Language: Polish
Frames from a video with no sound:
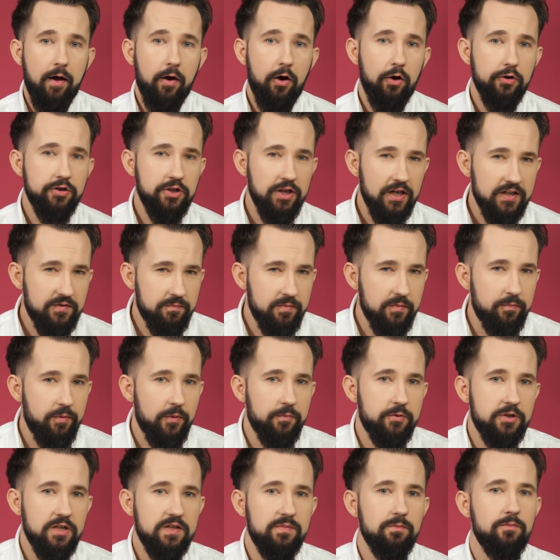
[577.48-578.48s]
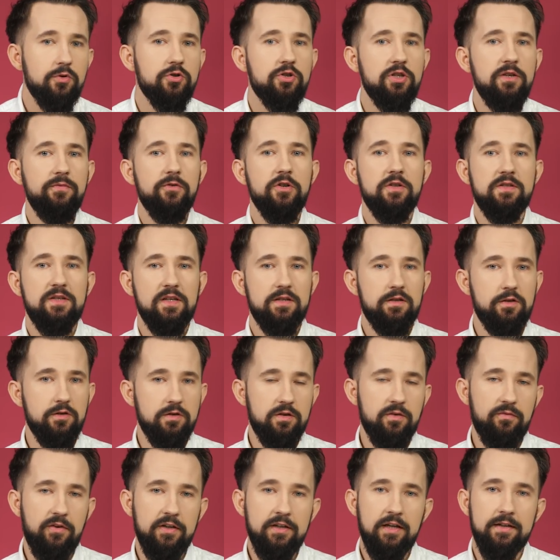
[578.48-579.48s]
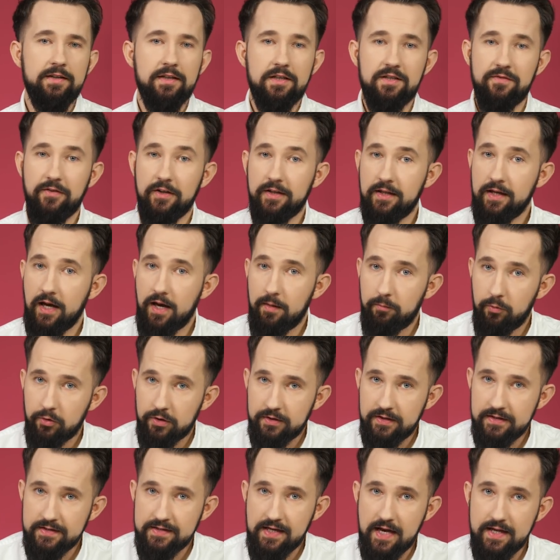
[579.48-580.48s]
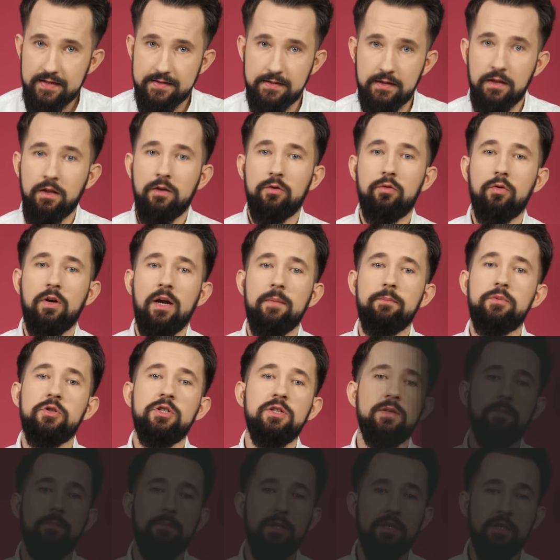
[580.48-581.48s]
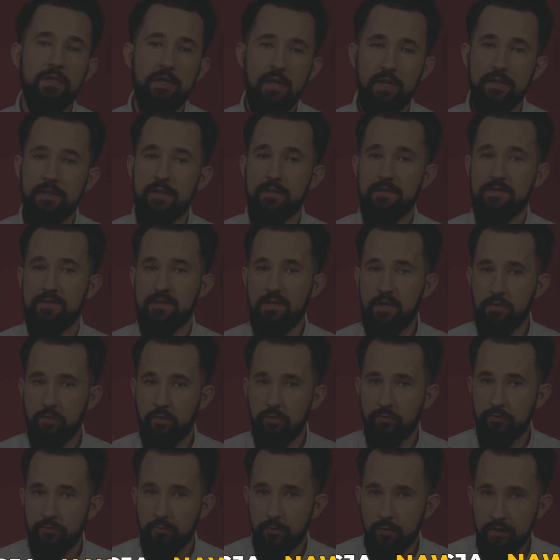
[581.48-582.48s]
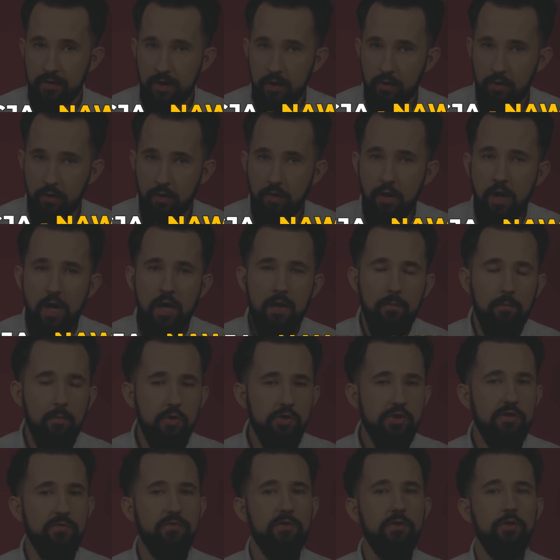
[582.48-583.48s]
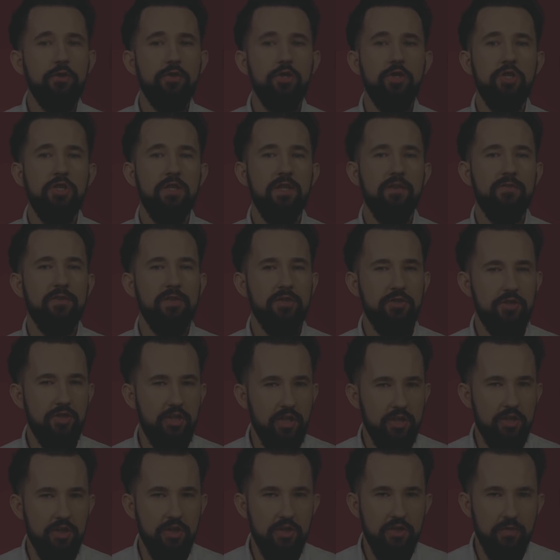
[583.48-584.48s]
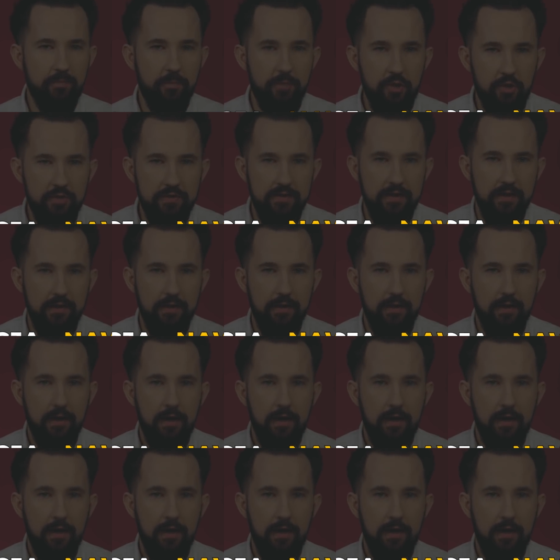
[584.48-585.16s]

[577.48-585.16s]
chociażby poprzez możliwość zastosowania tzw. Tak amortyzacji, która przy mieszkaniach z rynku wtórnego może wynosić nawet 10%.